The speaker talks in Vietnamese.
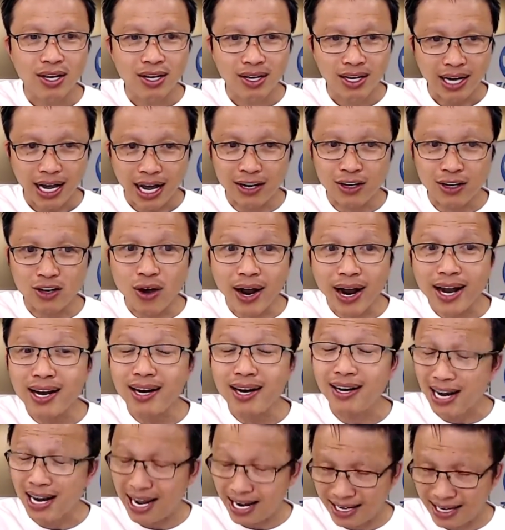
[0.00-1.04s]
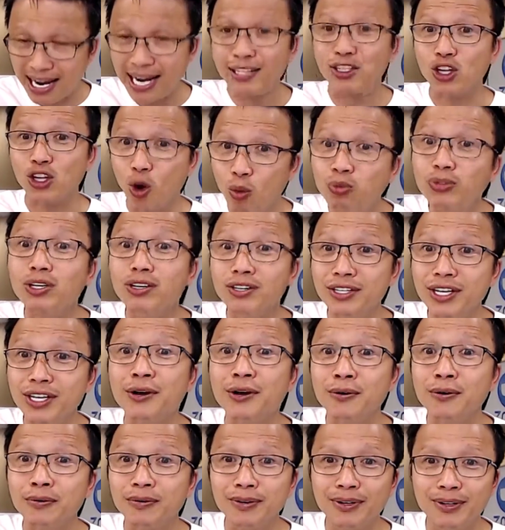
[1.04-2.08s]
anh đoán là gây tổn thương nhiều
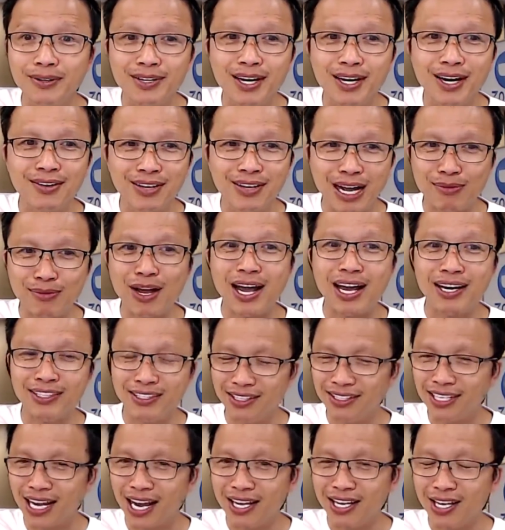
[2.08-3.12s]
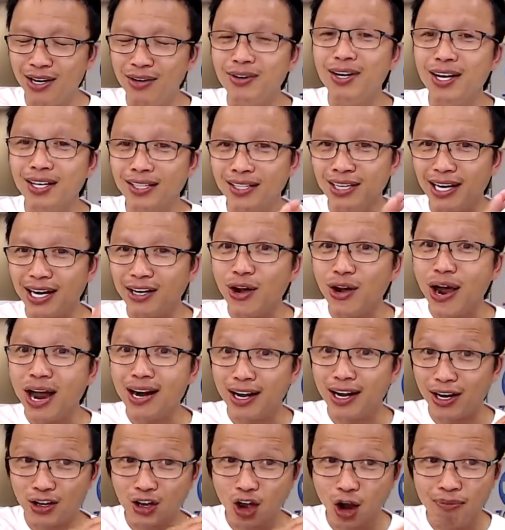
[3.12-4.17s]
đúng không em nói hành xử sai nhiều thì anh đoán là
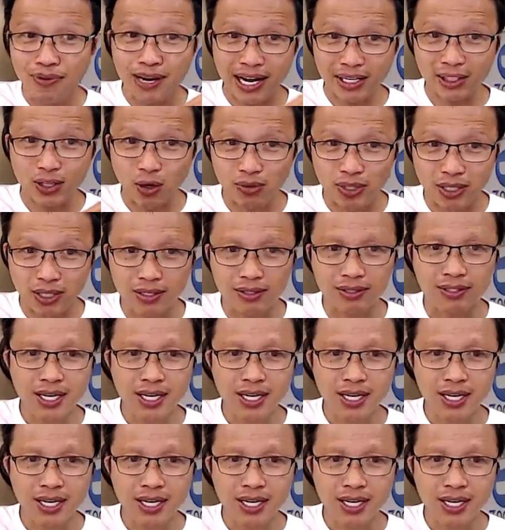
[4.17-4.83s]
cái nhóm gây tổn thương